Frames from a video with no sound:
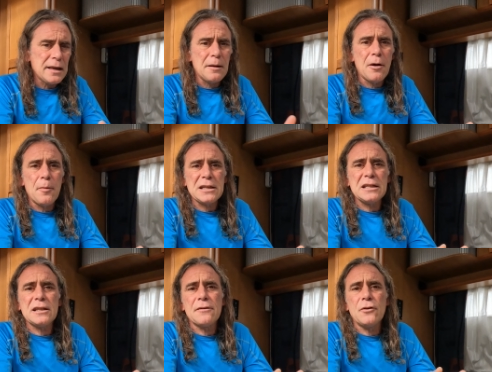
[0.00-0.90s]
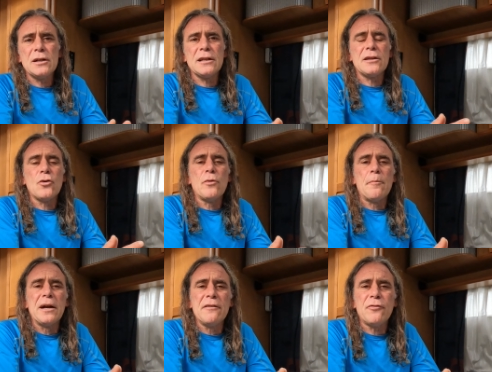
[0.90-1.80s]
he llamado a más estaciones de
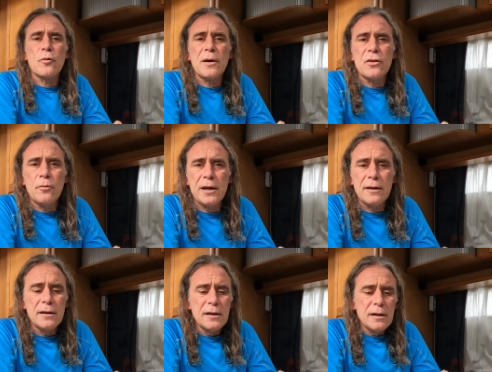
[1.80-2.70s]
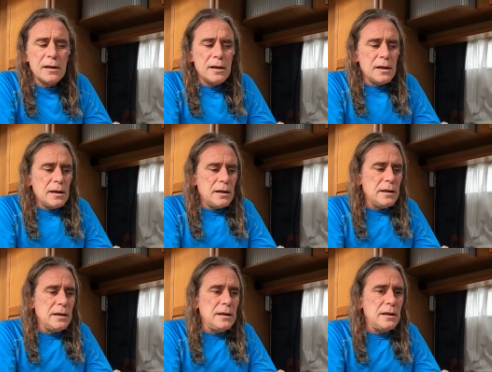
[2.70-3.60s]
ITV para informándome
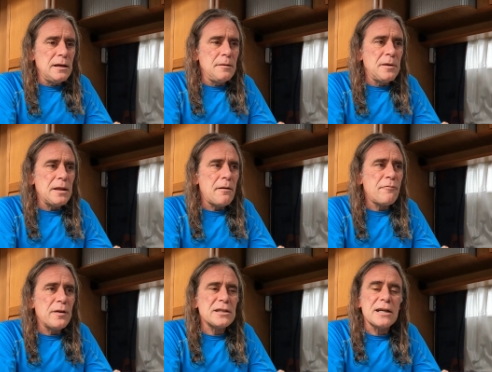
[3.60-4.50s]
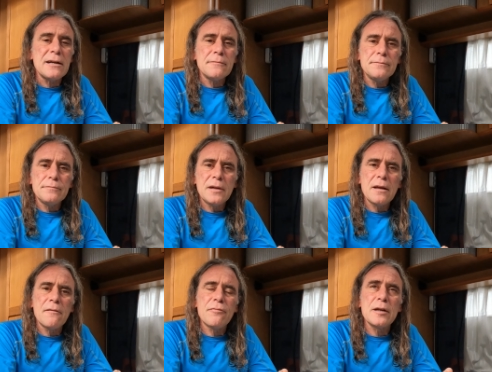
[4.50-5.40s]
y me daban fecha, me
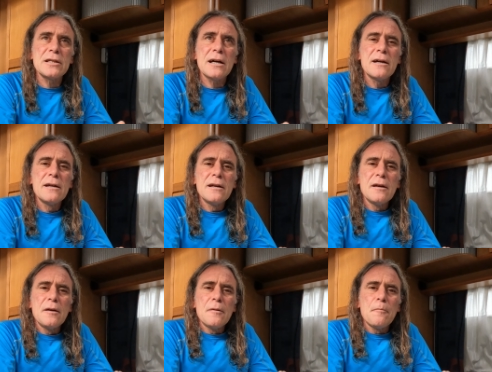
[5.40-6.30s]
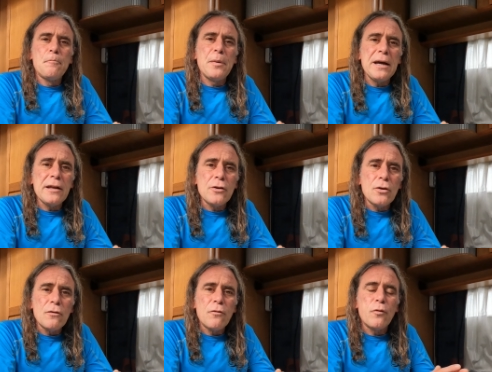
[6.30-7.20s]
daban fecha,
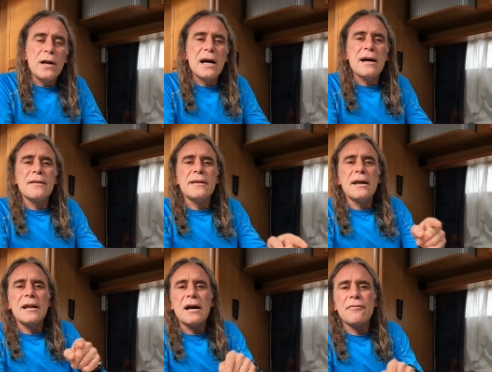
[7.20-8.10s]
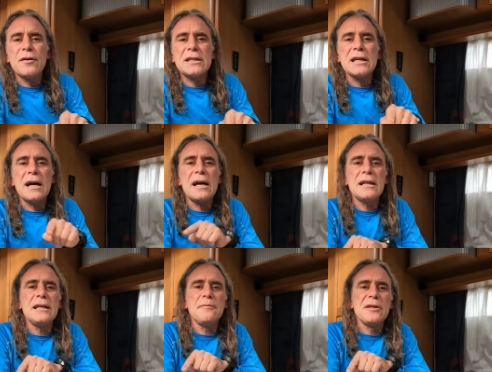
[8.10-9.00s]
pero fuera de la fecha
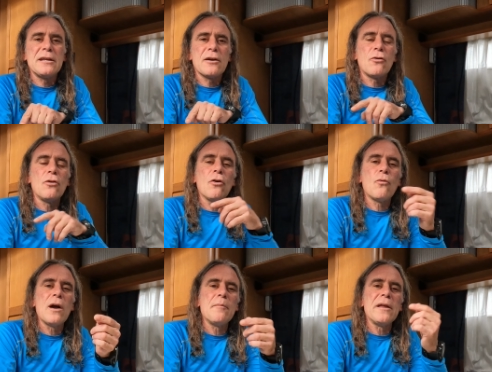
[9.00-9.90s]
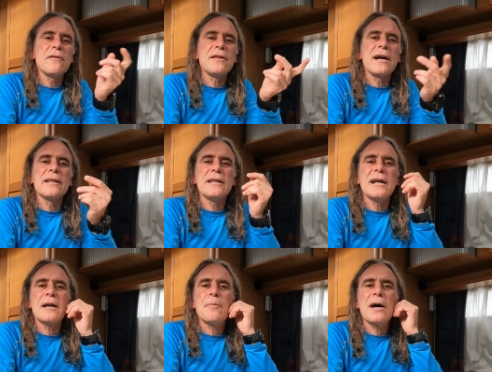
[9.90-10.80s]
límite, con lo cual me decían que
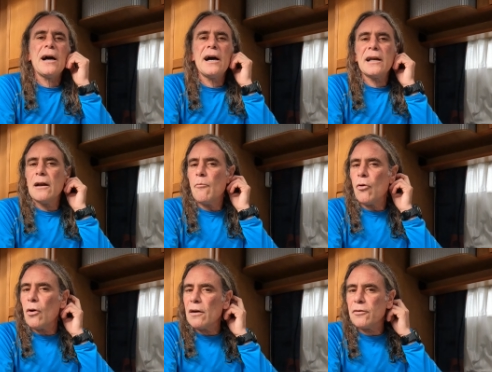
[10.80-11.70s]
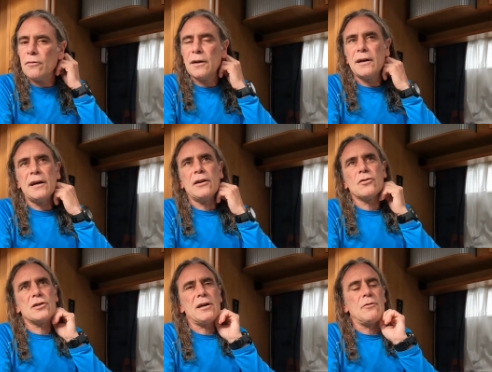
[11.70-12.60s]
tenía que pagar la homologación de,
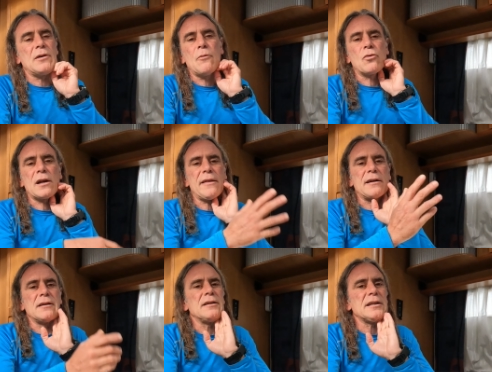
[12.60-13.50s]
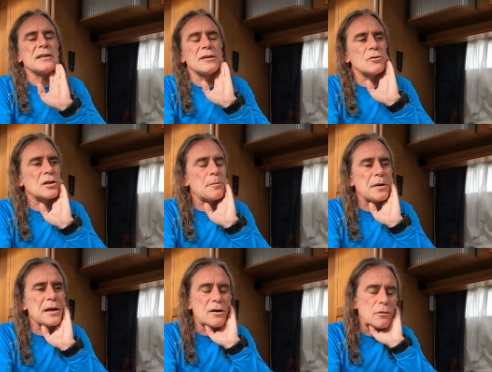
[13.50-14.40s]
no sé, una burrada, de 300 y
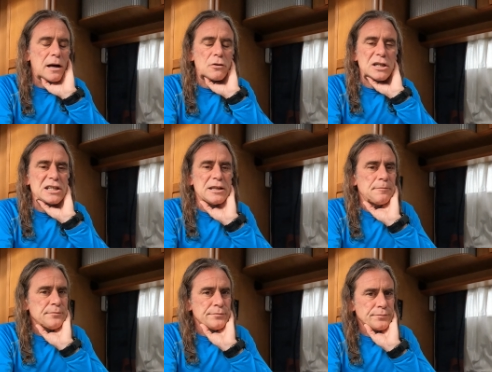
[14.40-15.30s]
pico, una cosa así.